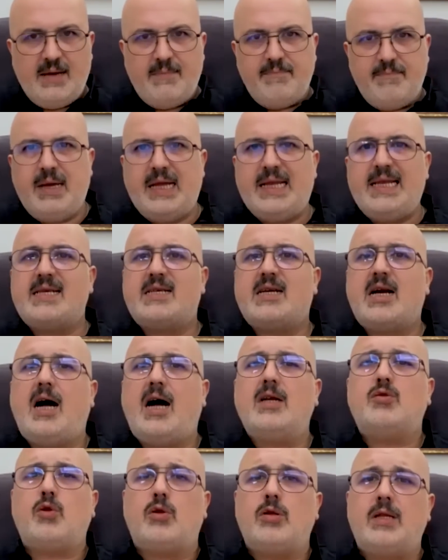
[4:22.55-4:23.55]
beni
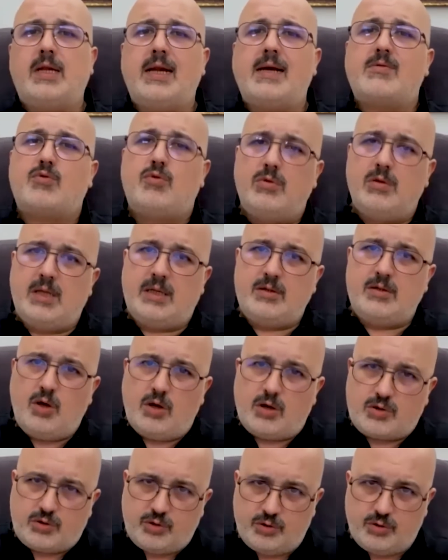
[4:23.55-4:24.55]
kart olarak
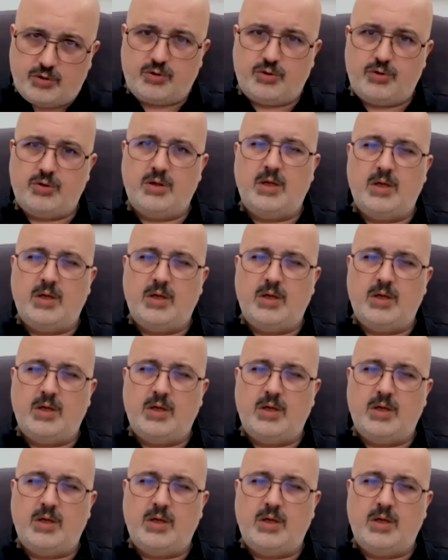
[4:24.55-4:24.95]
kullanıyorsunuz.